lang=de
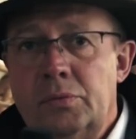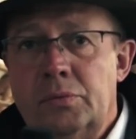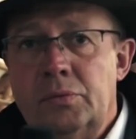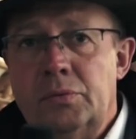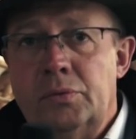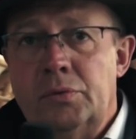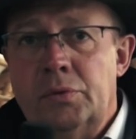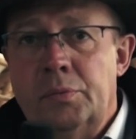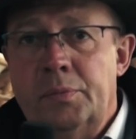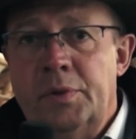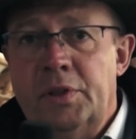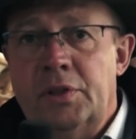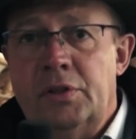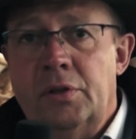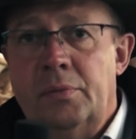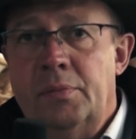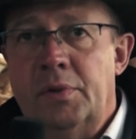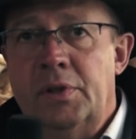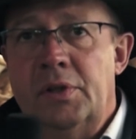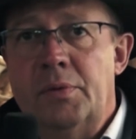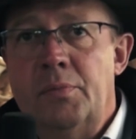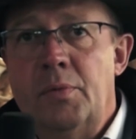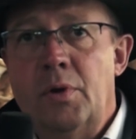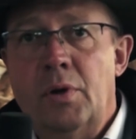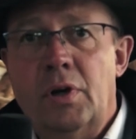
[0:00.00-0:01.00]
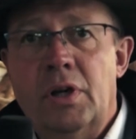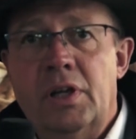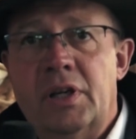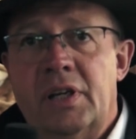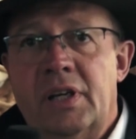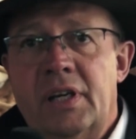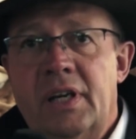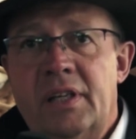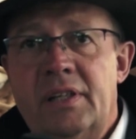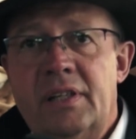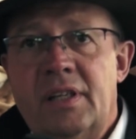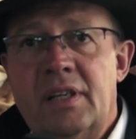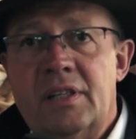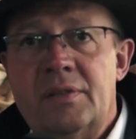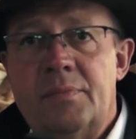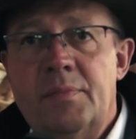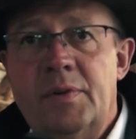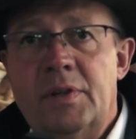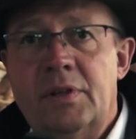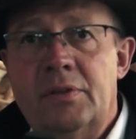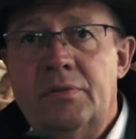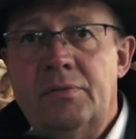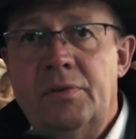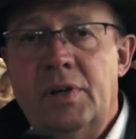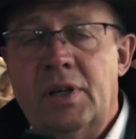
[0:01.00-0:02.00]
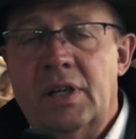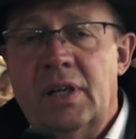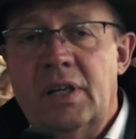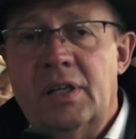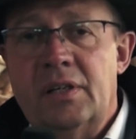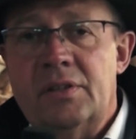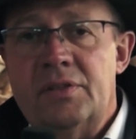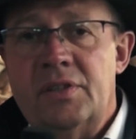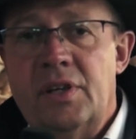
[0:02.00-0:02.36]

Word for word: Somit haben wir die Möglichkeit, dass wir wirklich ein